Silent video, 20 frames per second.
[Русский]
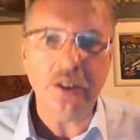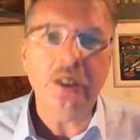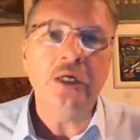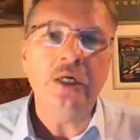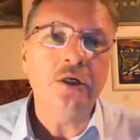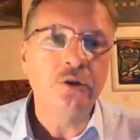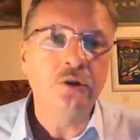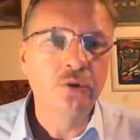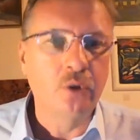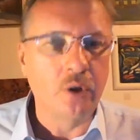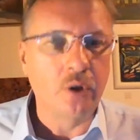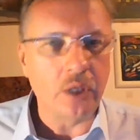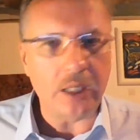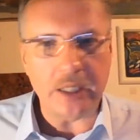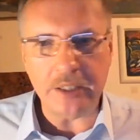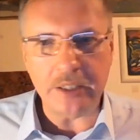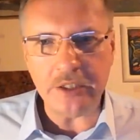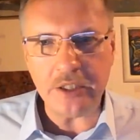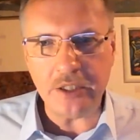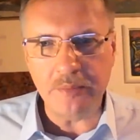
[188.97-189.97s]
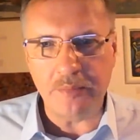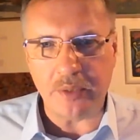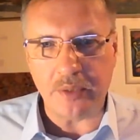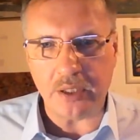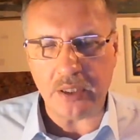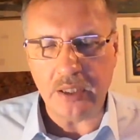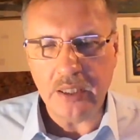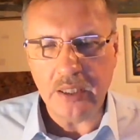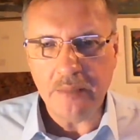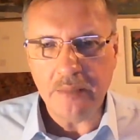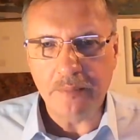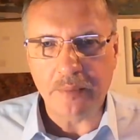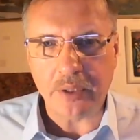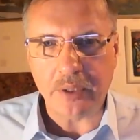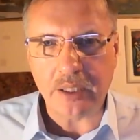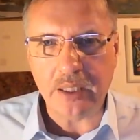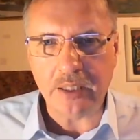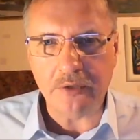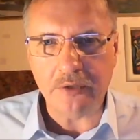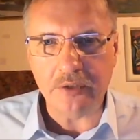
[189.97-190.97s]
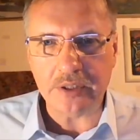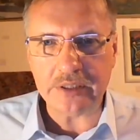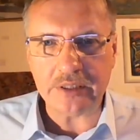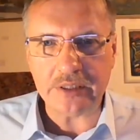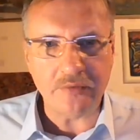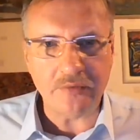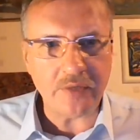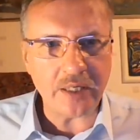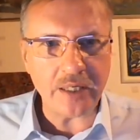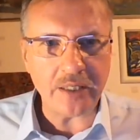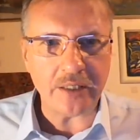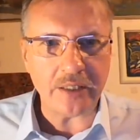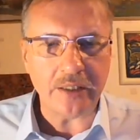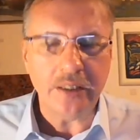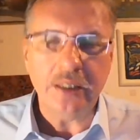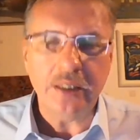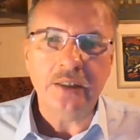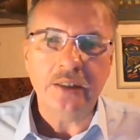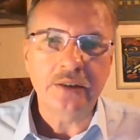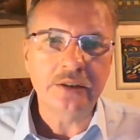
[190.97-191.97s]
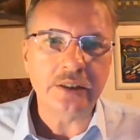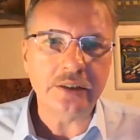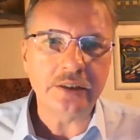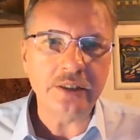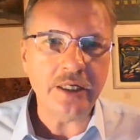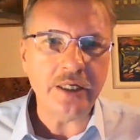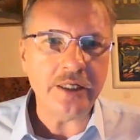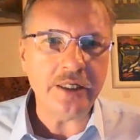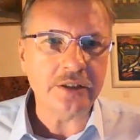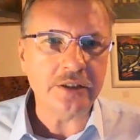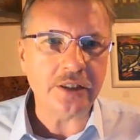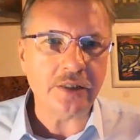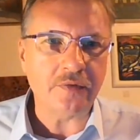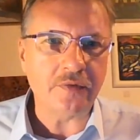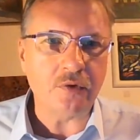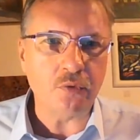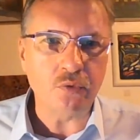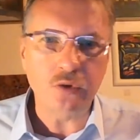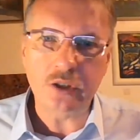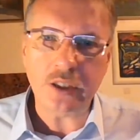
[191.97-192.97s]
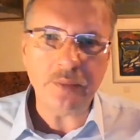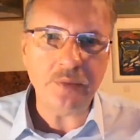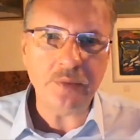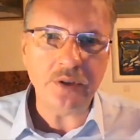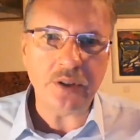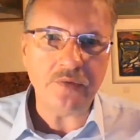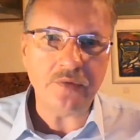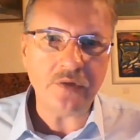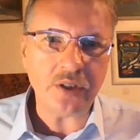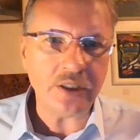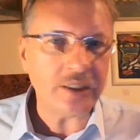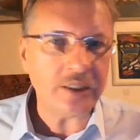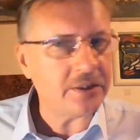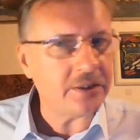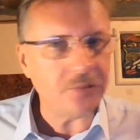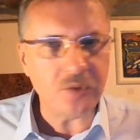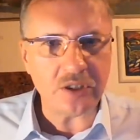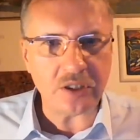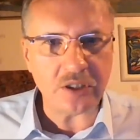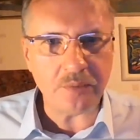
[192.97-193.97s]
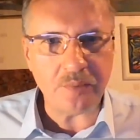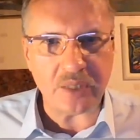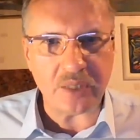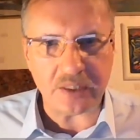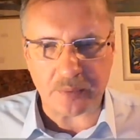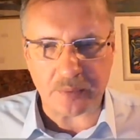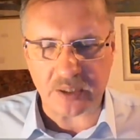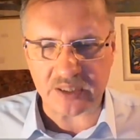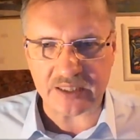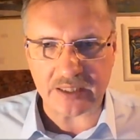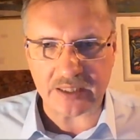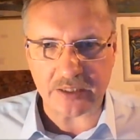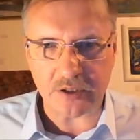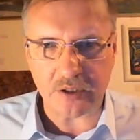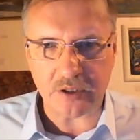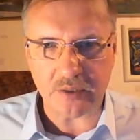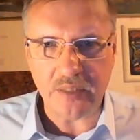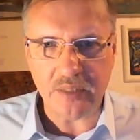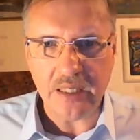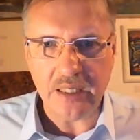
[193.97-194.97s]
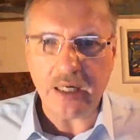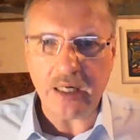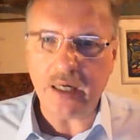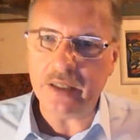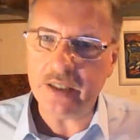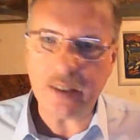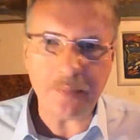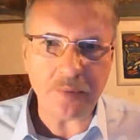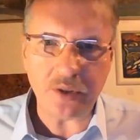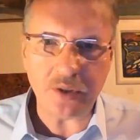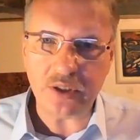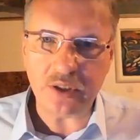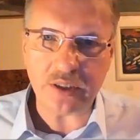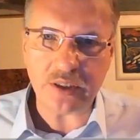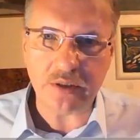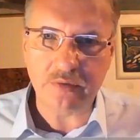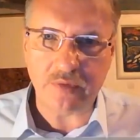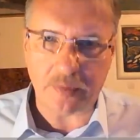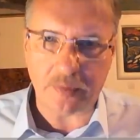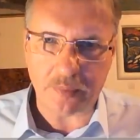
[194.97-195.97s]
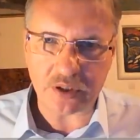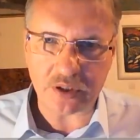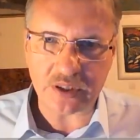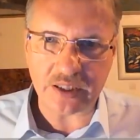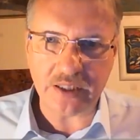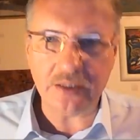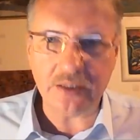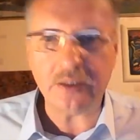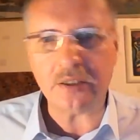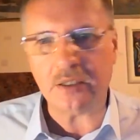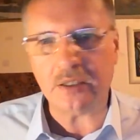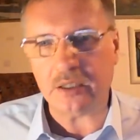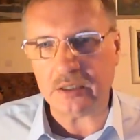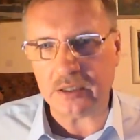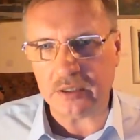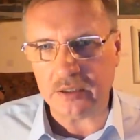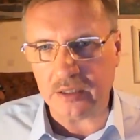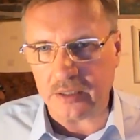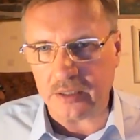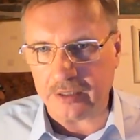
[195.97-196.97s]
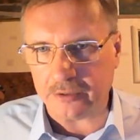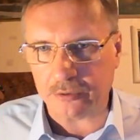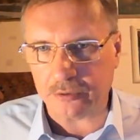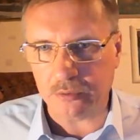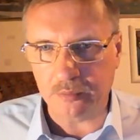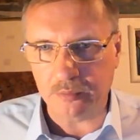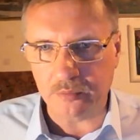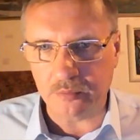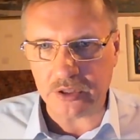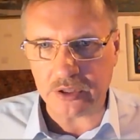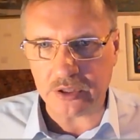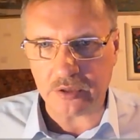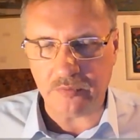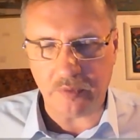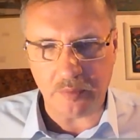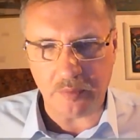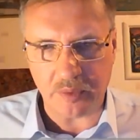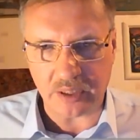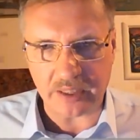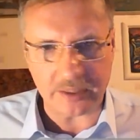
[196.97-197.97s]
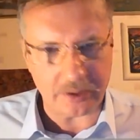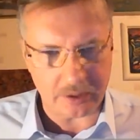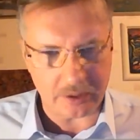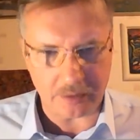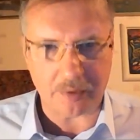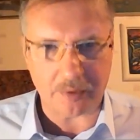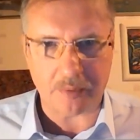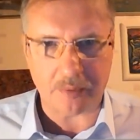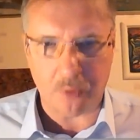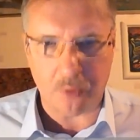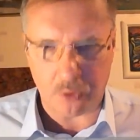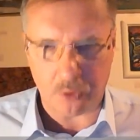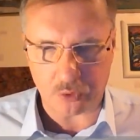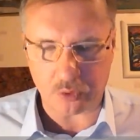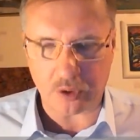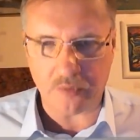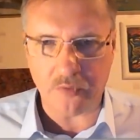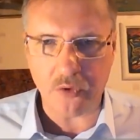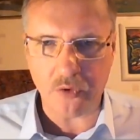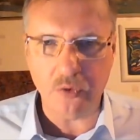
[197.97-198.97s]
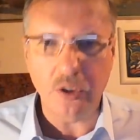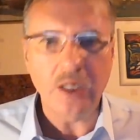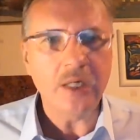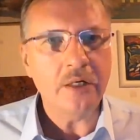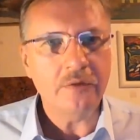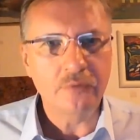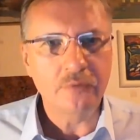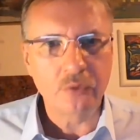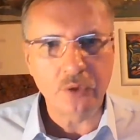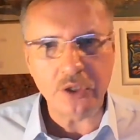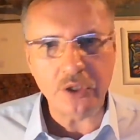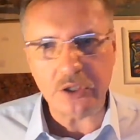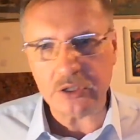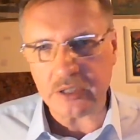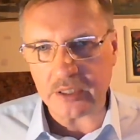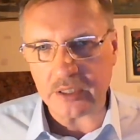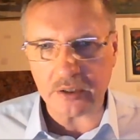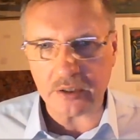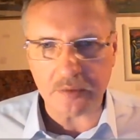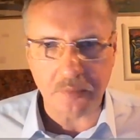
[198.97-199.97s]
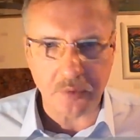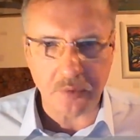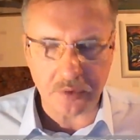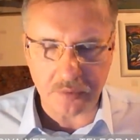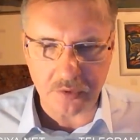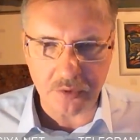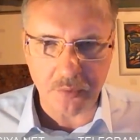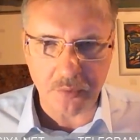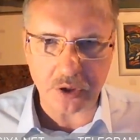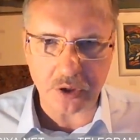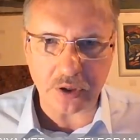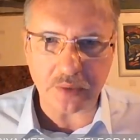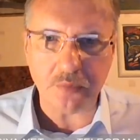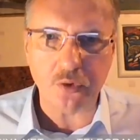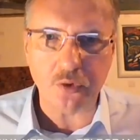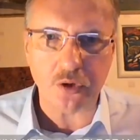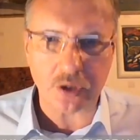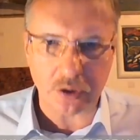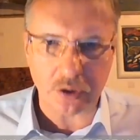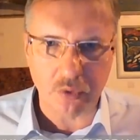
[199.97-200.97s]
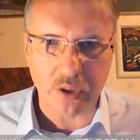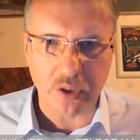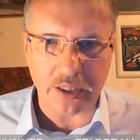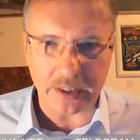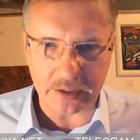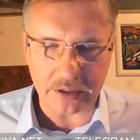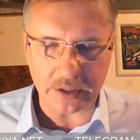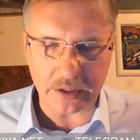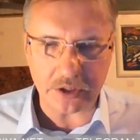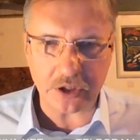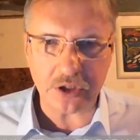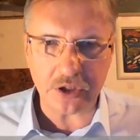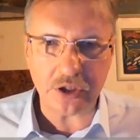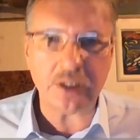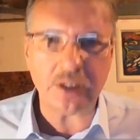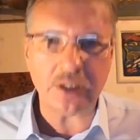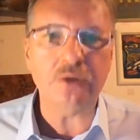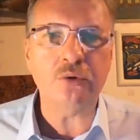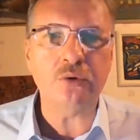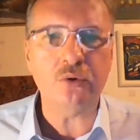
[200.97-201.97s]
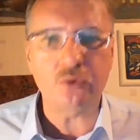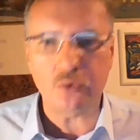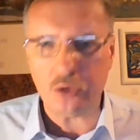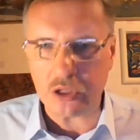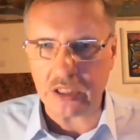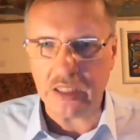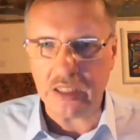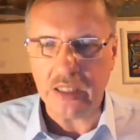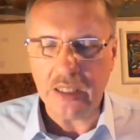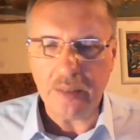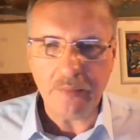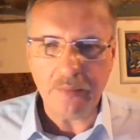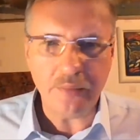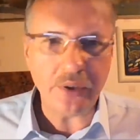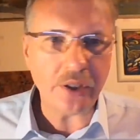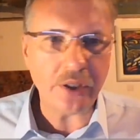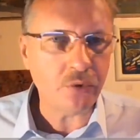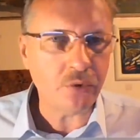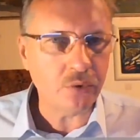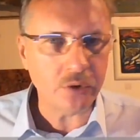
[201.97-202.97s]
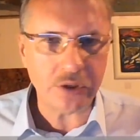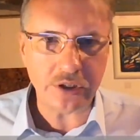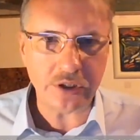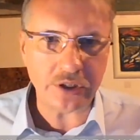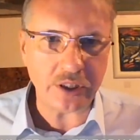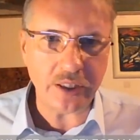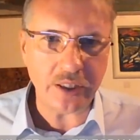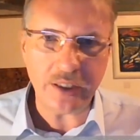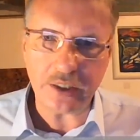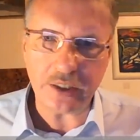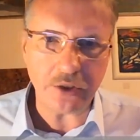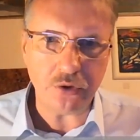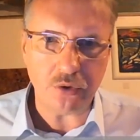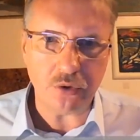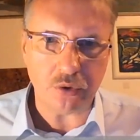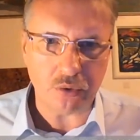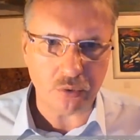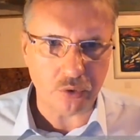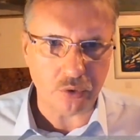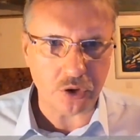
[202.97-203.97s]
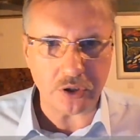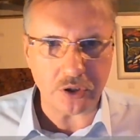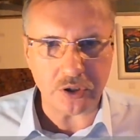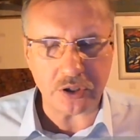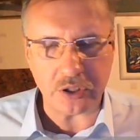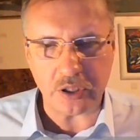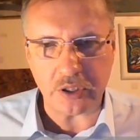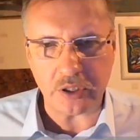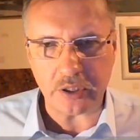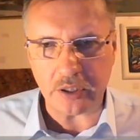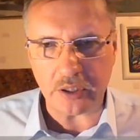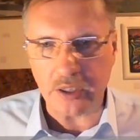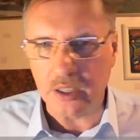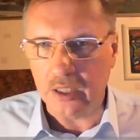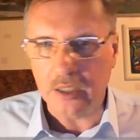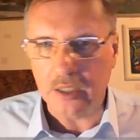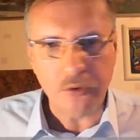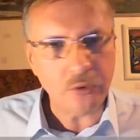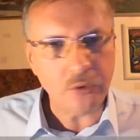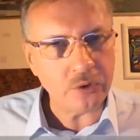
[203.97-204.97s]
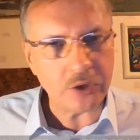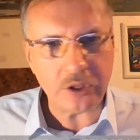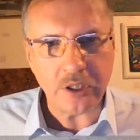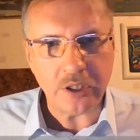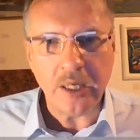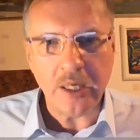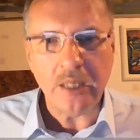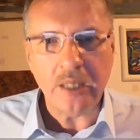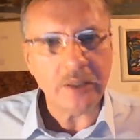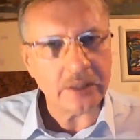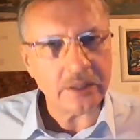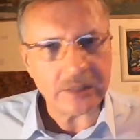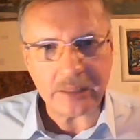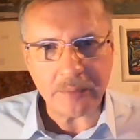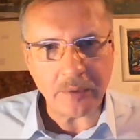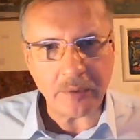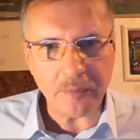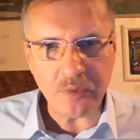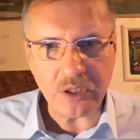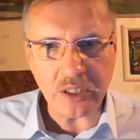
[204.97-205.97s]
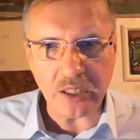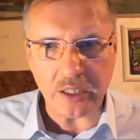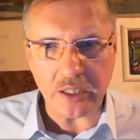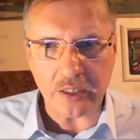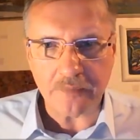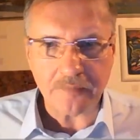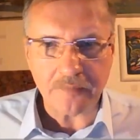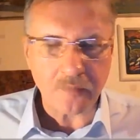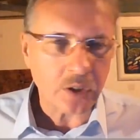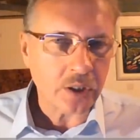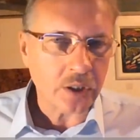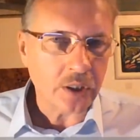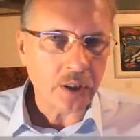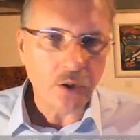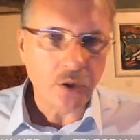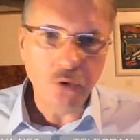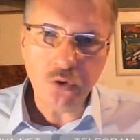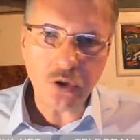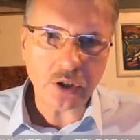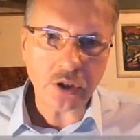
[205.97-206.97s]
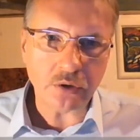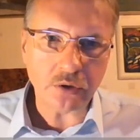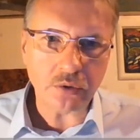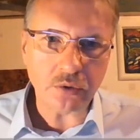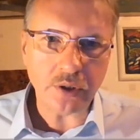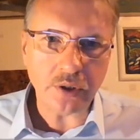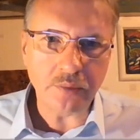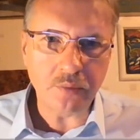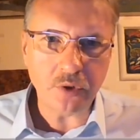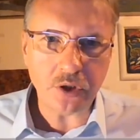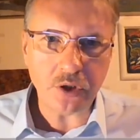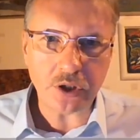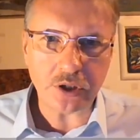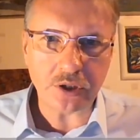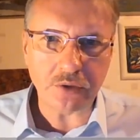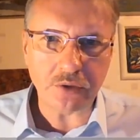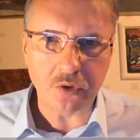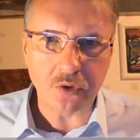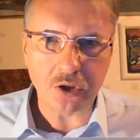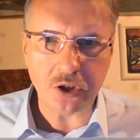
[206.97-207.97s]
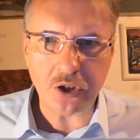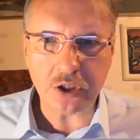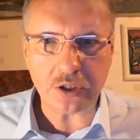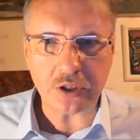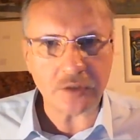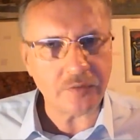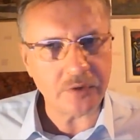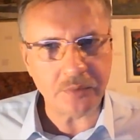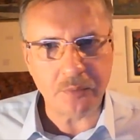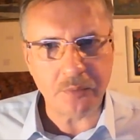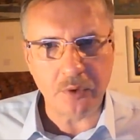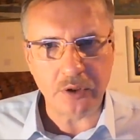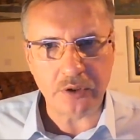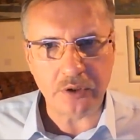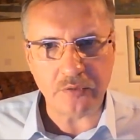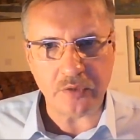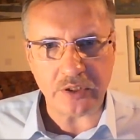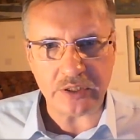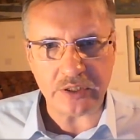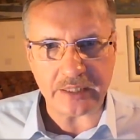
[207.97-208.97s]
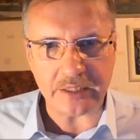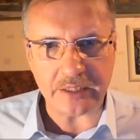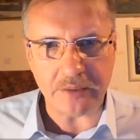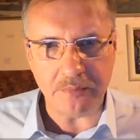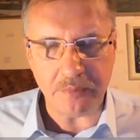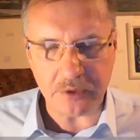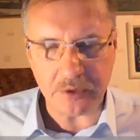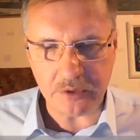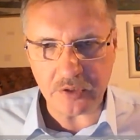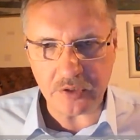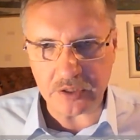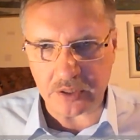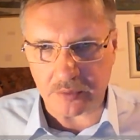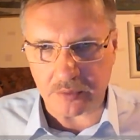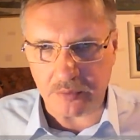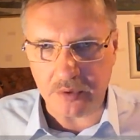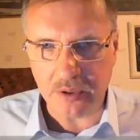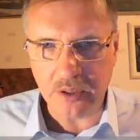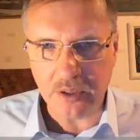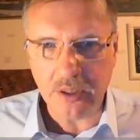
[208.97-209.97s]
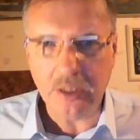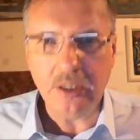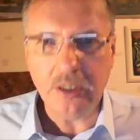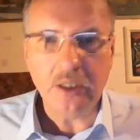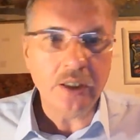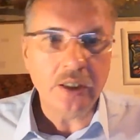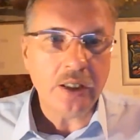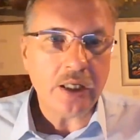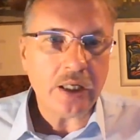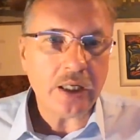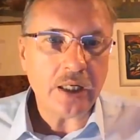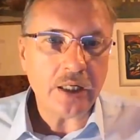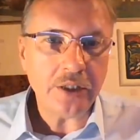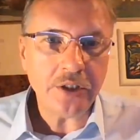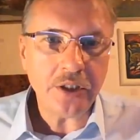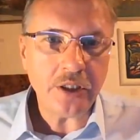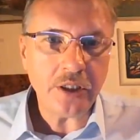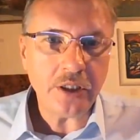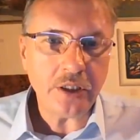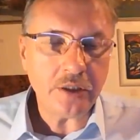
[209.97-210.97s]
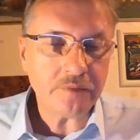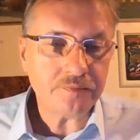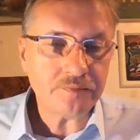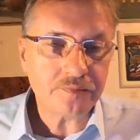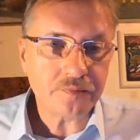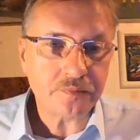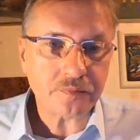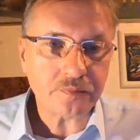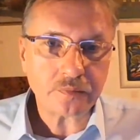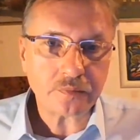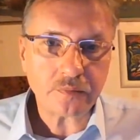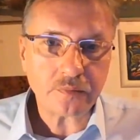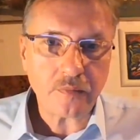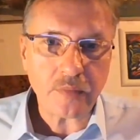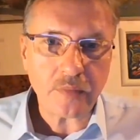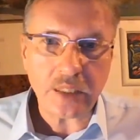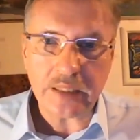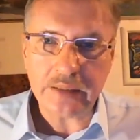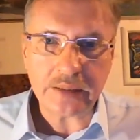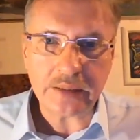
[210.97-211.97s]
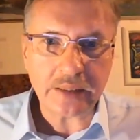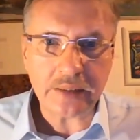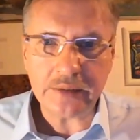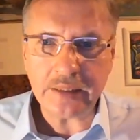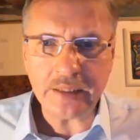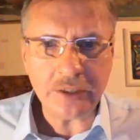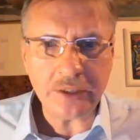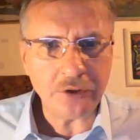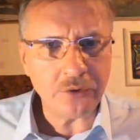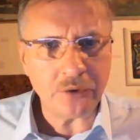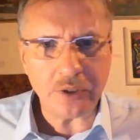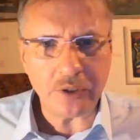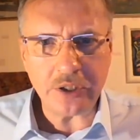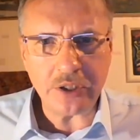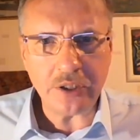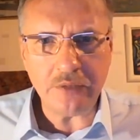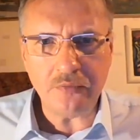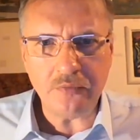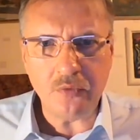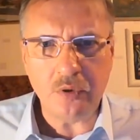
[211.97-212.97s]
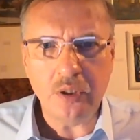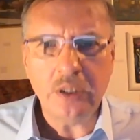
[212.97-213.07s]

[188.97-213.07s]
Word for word: Но они бы проголосовали за Деленского уже бы, наверное, 75%, а не 52%, как тогда на той, тех выборах. Это я про Польшу говорю. В других странах, возможно, немножко другая статистика, но тоже перекос сильно идет, очень сильный. То есть, на самом деле, люди, которые больше всего сейчас воспользовались этим безвизом, они сказать, что они его